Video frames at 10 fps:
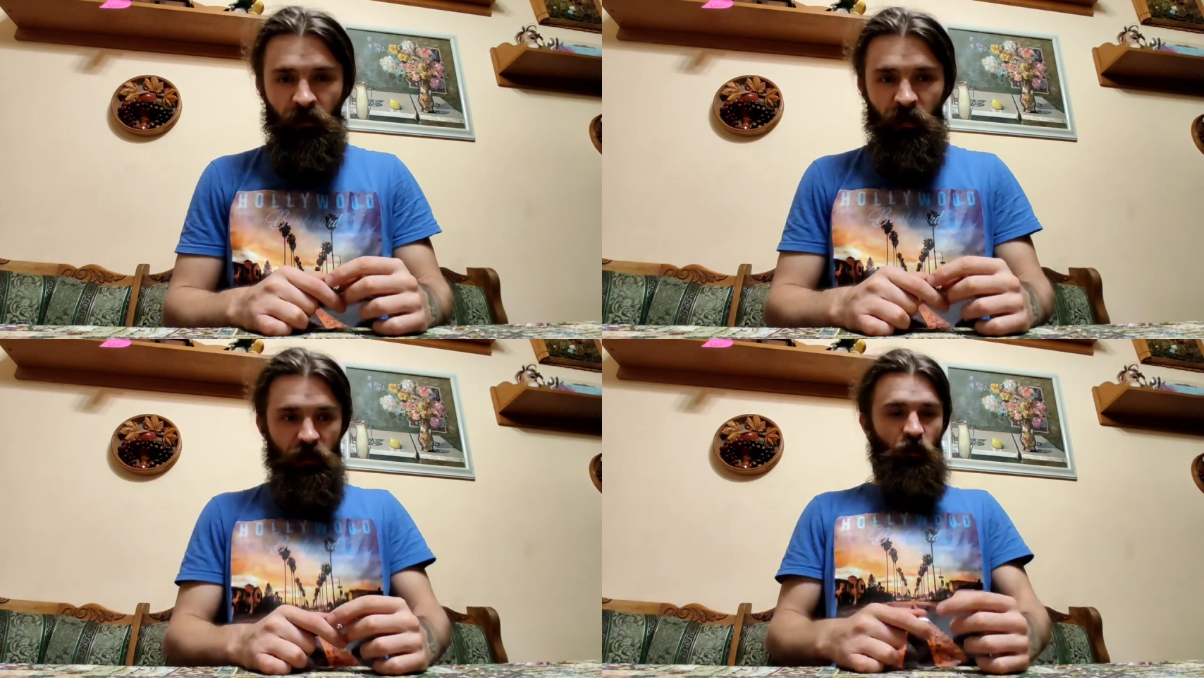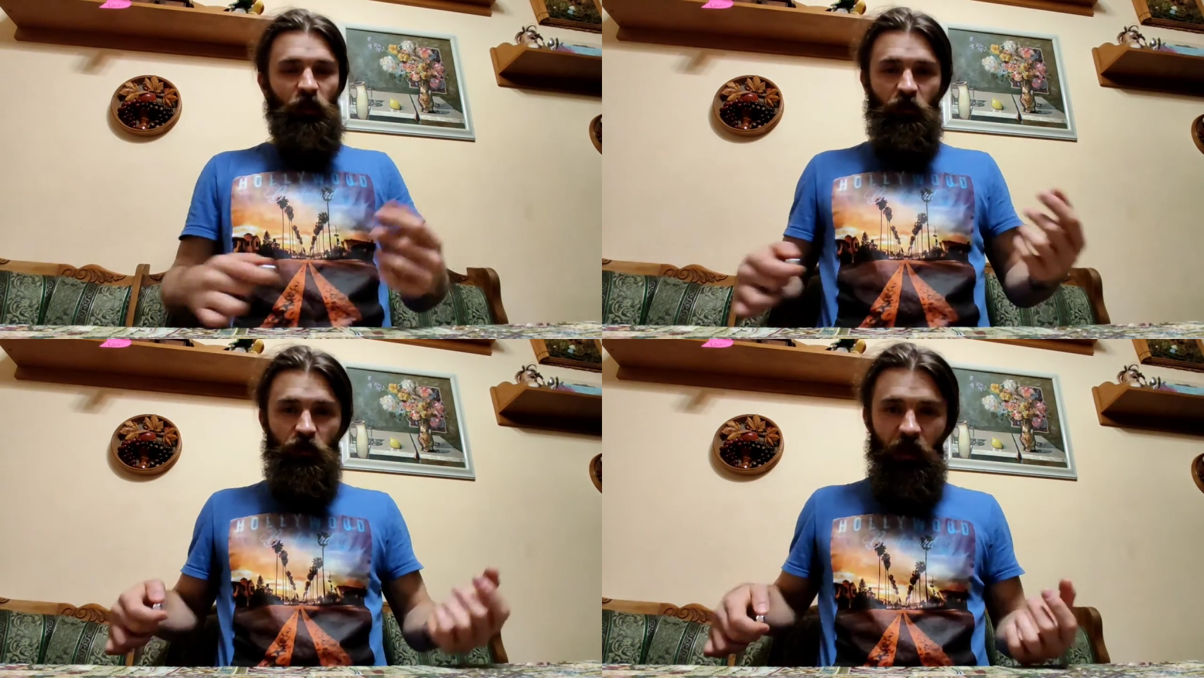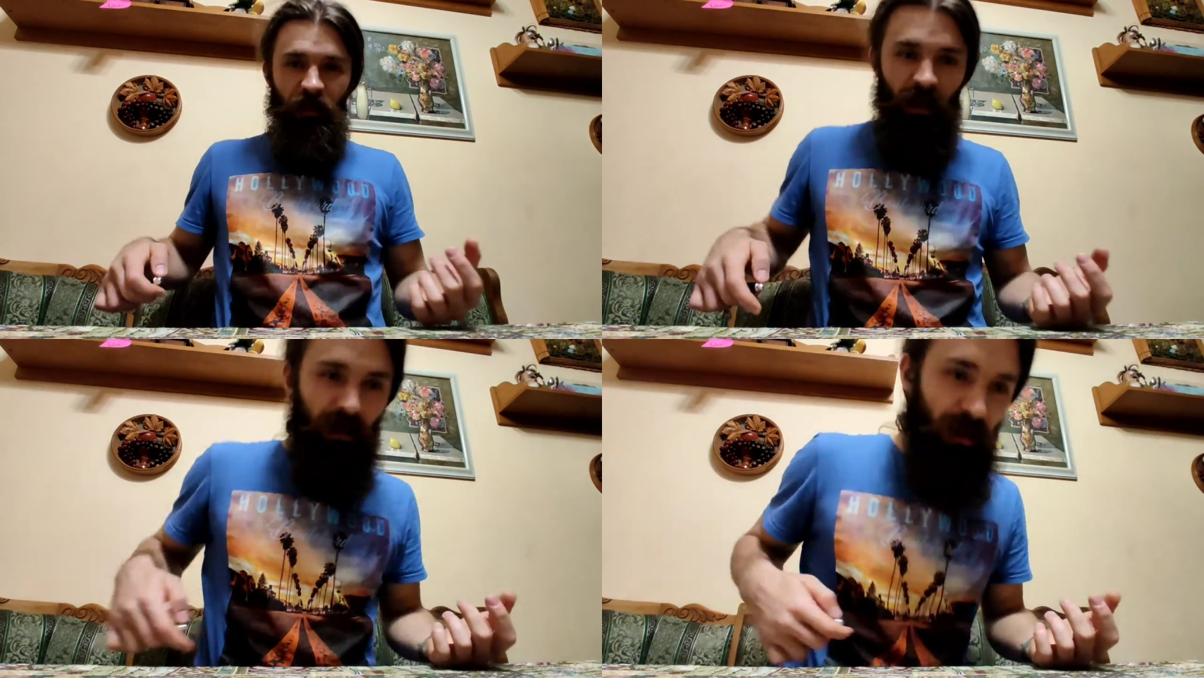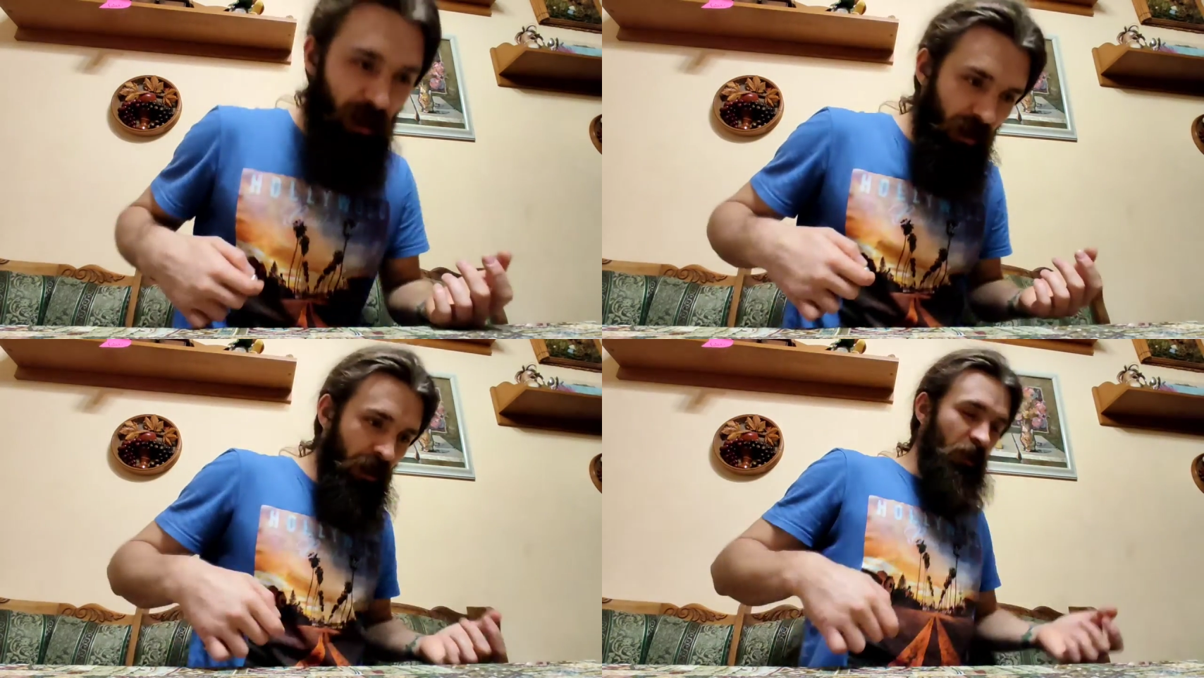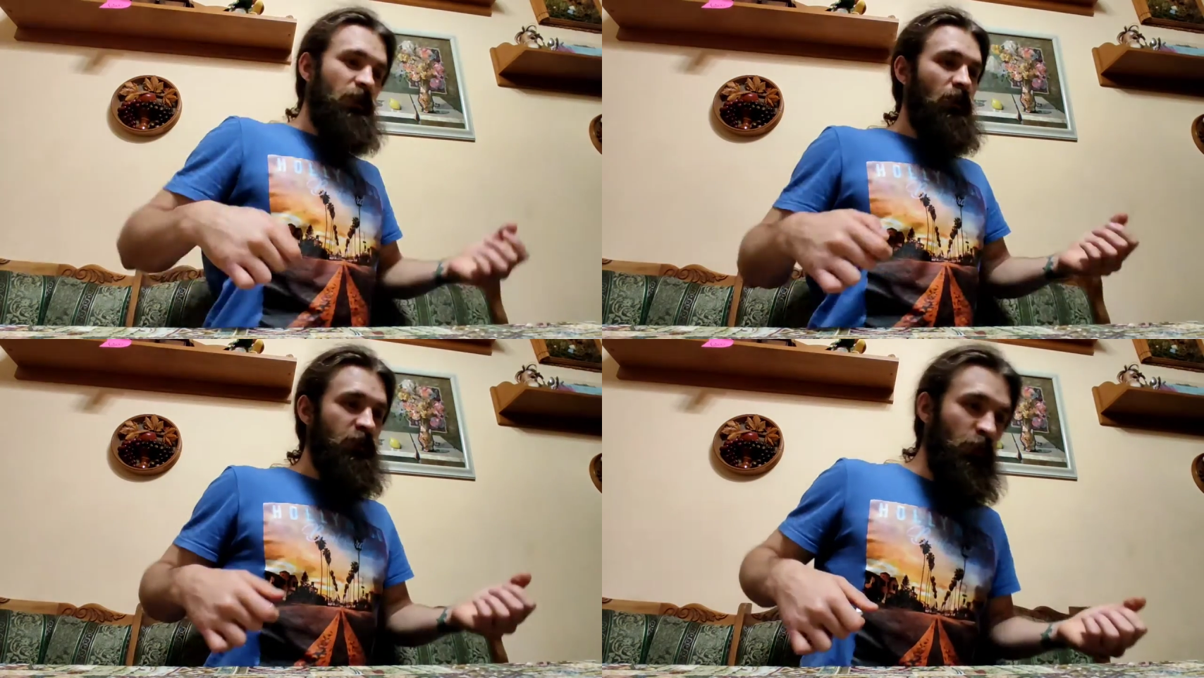Почему? Потому что когда я кидал, я
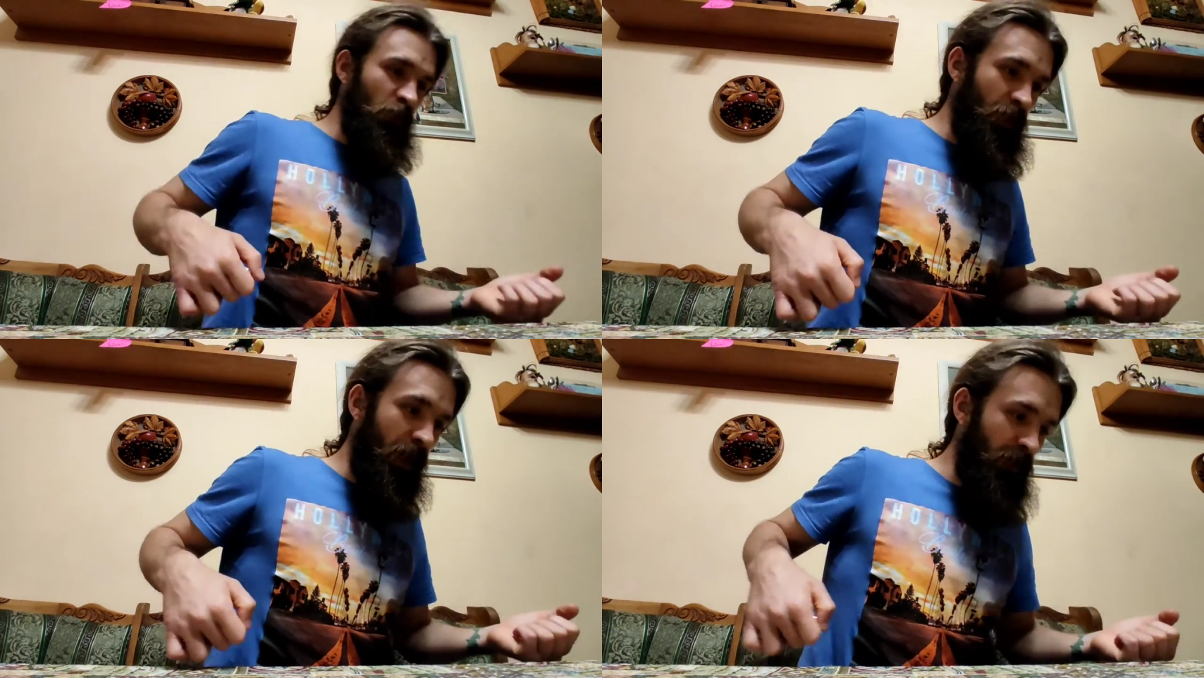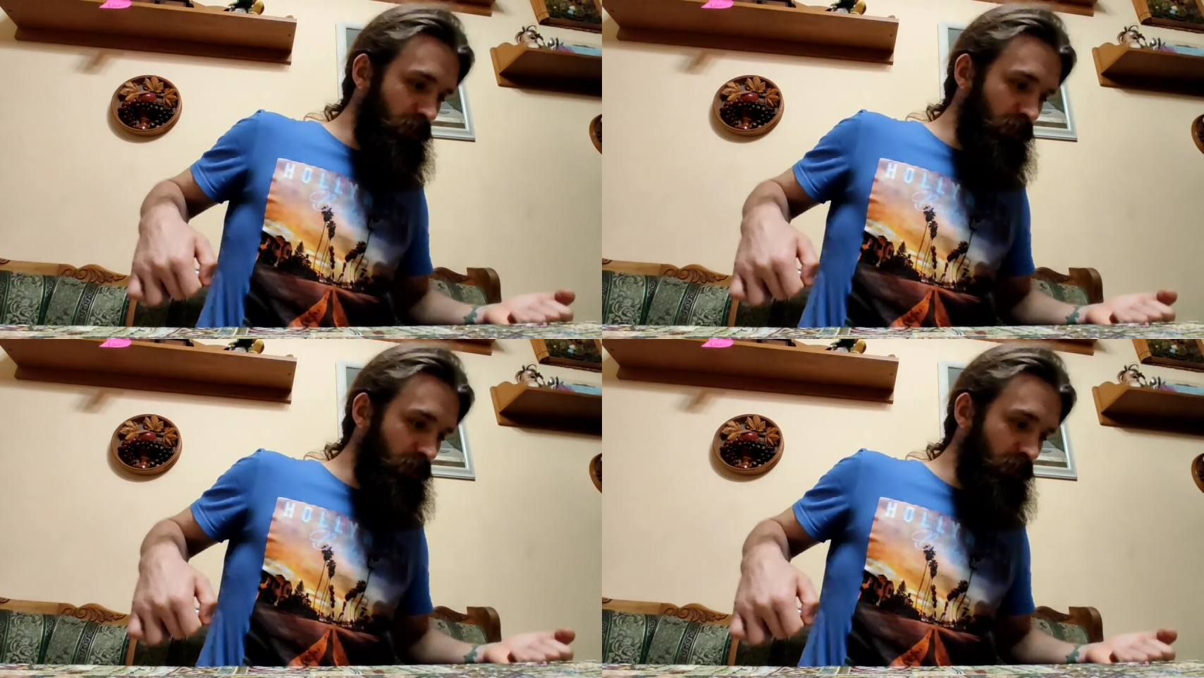делал спину прямо,